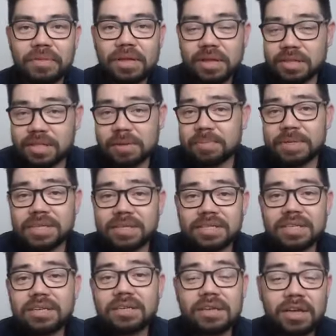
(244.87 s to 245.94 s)
Simples
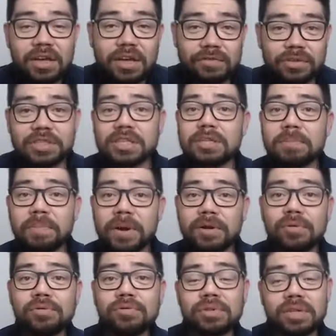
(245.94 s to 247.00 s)
assim. Você se
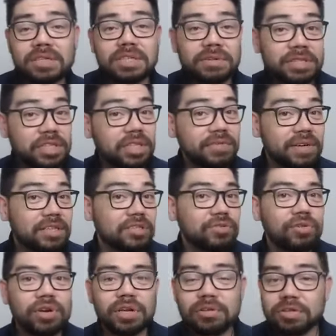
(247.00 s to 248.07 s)
pergunta, se você tivesse
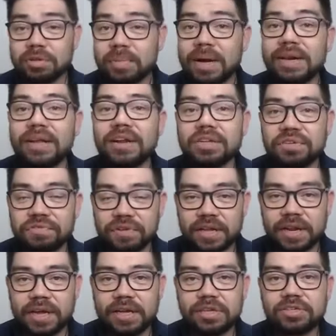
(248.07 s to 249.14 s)
escolhido de maneira
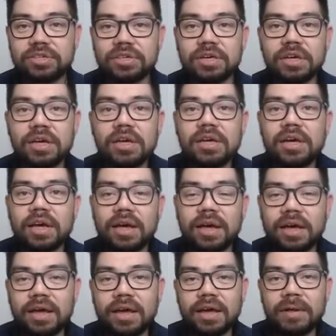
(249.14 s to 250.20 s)
diferente
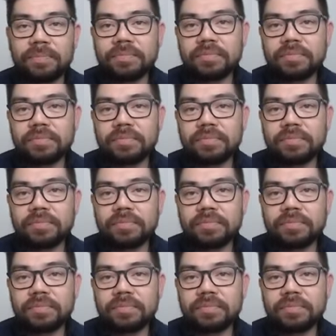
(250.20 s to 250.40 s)
é,